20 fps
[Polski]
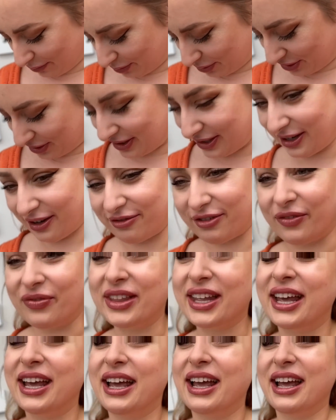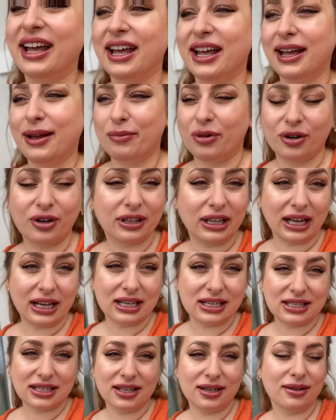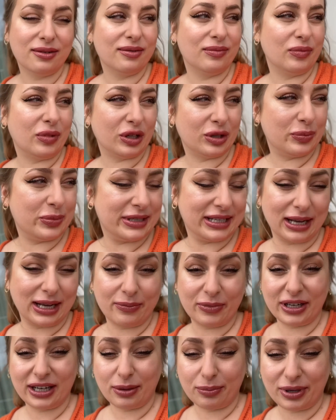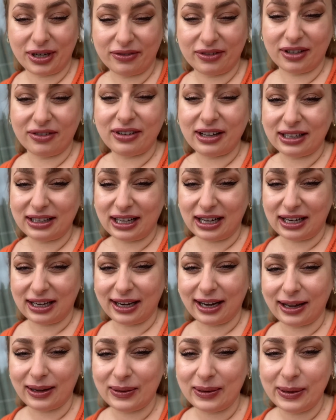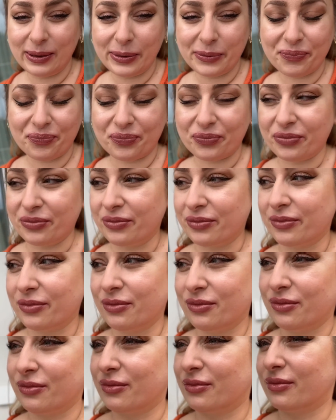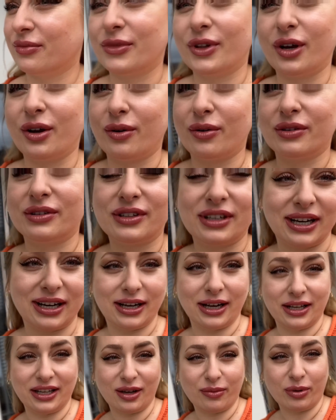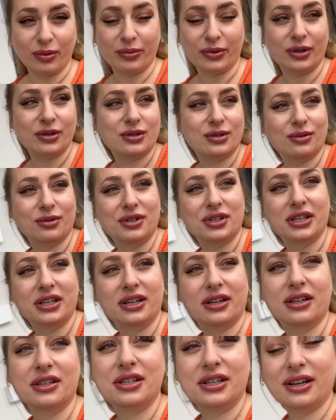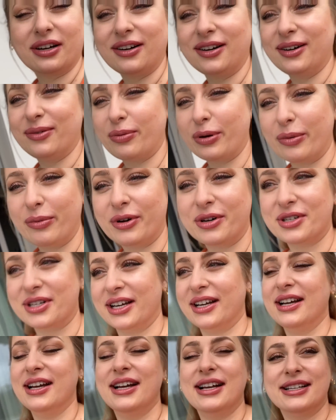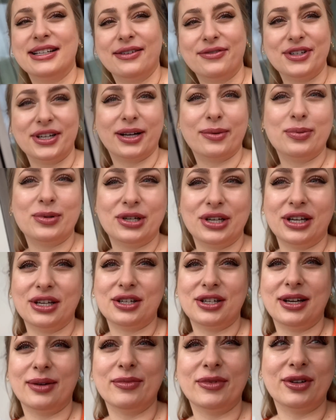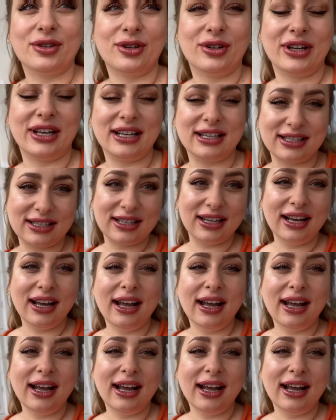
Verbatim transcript: bursztynowo. Pogoda jest pod psem, naprawdę fatalna. Mm, no, tragedia po prostu, jeżeli chodzi o Pomorze. Zawsze jak przyjeżdżam, no to jest